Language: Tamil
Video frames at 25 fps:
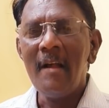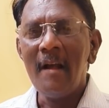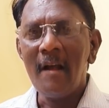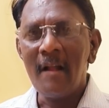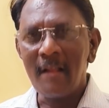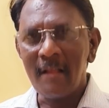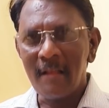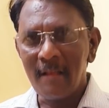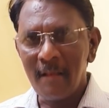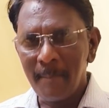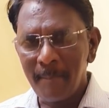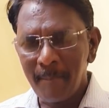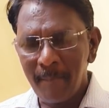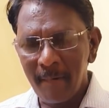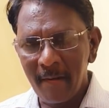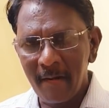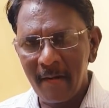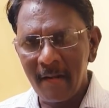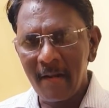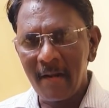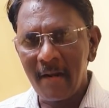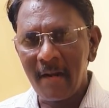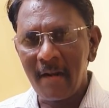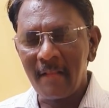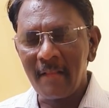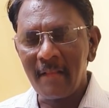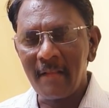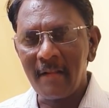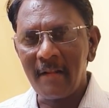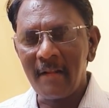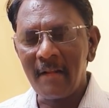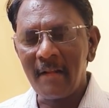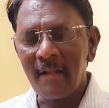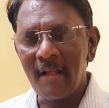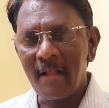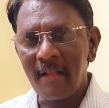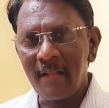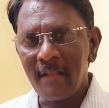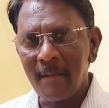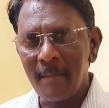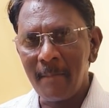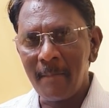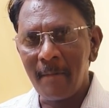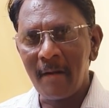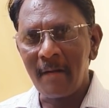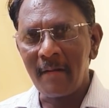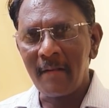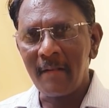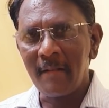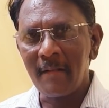ஆனால் இப்போ என்ன நடந்திருக்குன்னா அதே
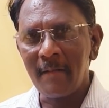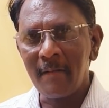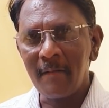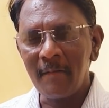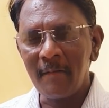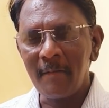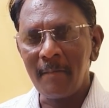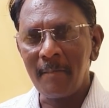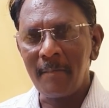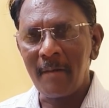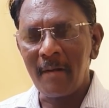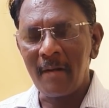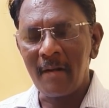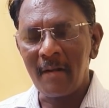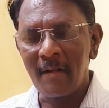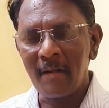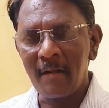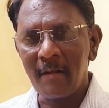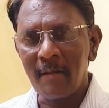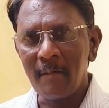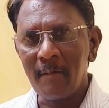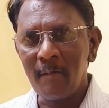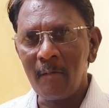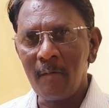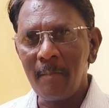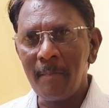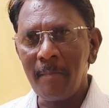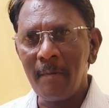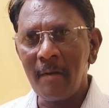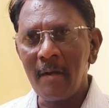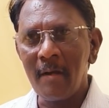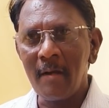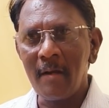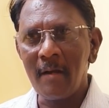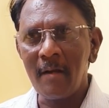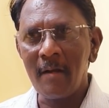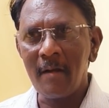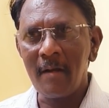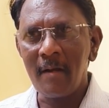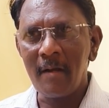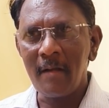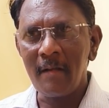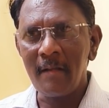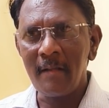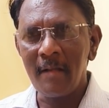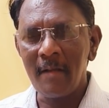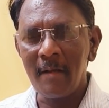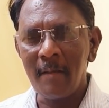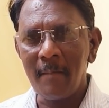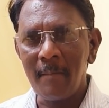பாட்டு தான் வந்து பாடுறாங்க குறிப்பாக ஐயா